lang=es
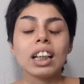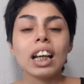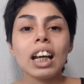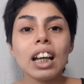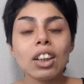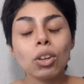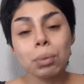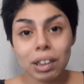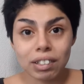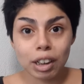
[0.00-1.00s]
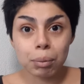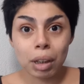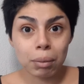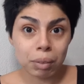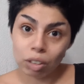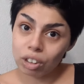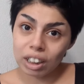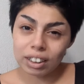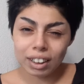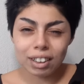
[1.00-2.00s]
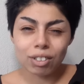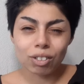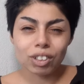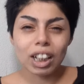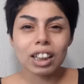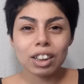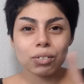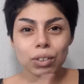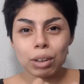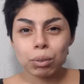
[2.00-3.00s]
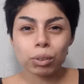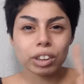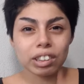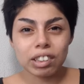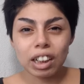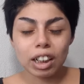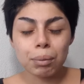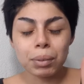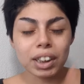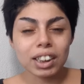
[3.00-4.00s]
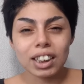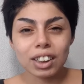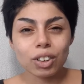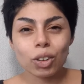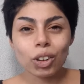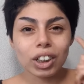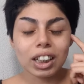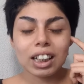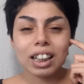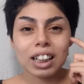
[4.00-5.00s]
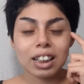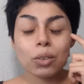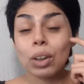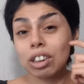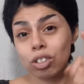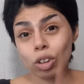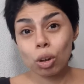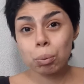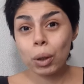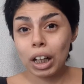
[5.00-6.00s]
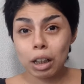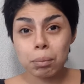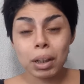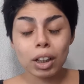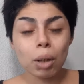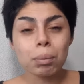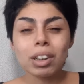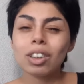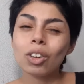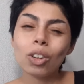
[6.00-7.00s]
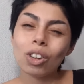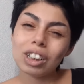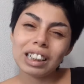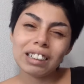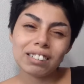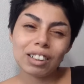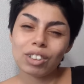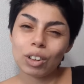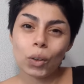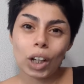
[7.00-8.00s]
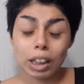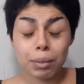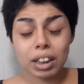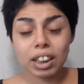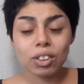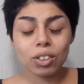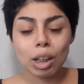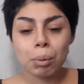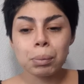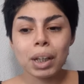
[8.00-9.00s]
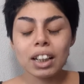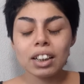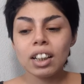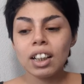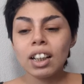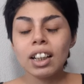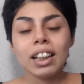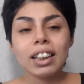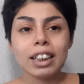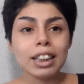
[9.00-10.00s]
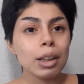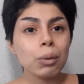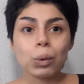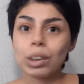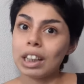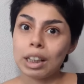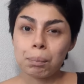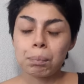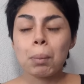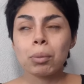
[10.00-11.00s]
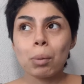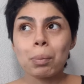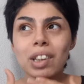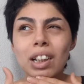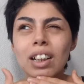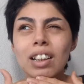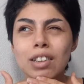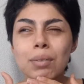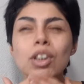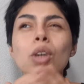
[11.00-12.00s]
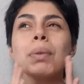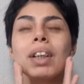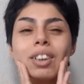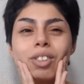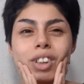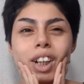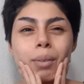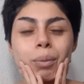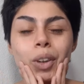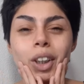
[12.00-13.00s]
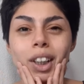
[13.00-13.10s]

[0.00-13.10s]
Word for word: que no olviden seguirme en mis otras redes sociales, Facebook, Instagram y TikTok, eh, igual estoy como Ale Makeup, todos los links se los dejo ahí abajito también. Y pues nada, vamos a empezar este video para que no se haga muy